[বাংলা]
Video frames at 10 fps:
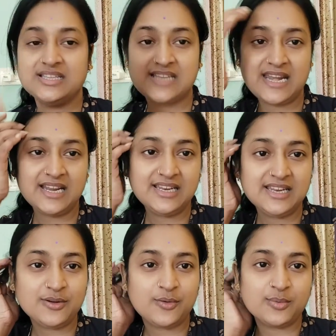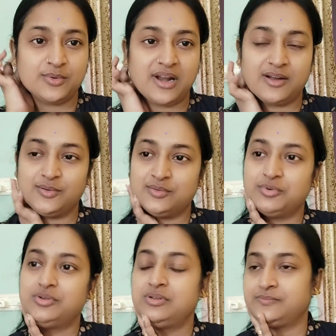যাই না কি করব না করব
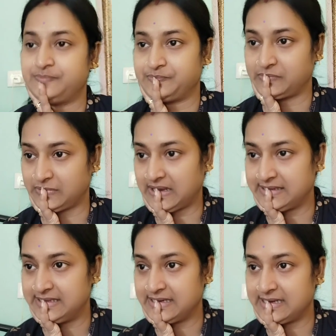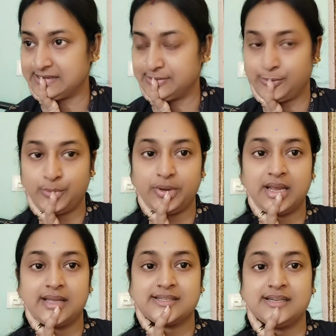আর্ধেক কাজ তো হয়ে
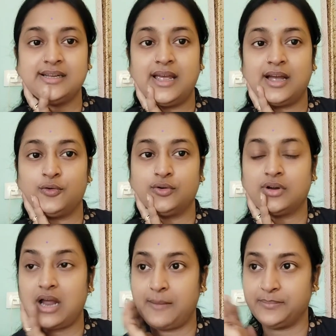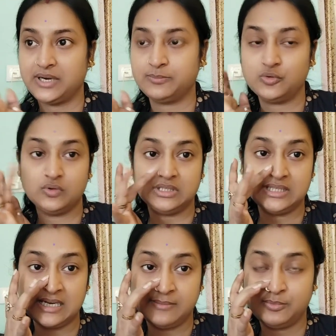গেছে এখন কাপ ঠাপগুলো
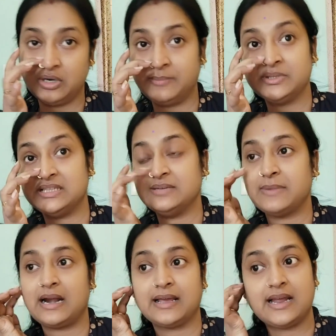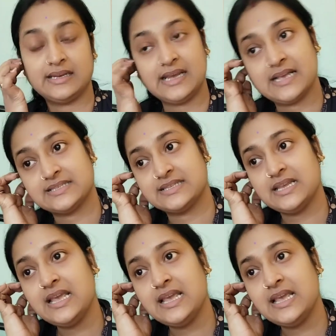দিদিরা বললাম দিদি মারা কালকে আসছে